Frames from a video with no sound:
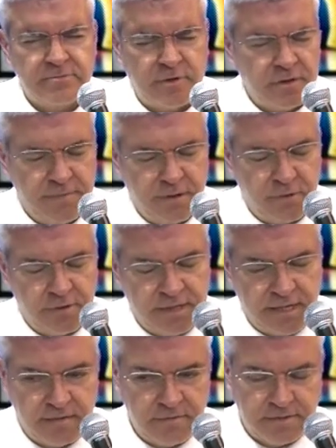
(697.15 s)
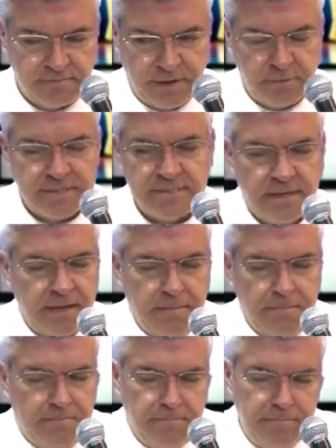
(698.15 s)
no me acuerdo ahorita, pero es
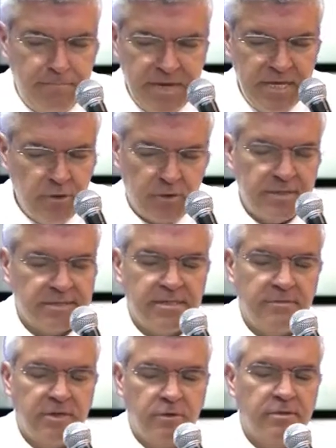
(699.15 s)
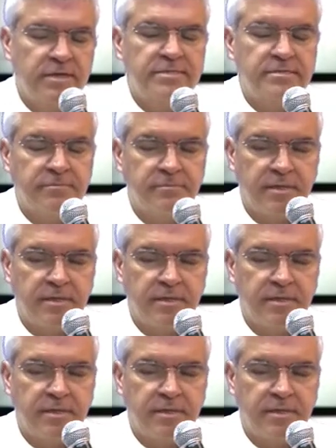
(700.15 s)
billones de billones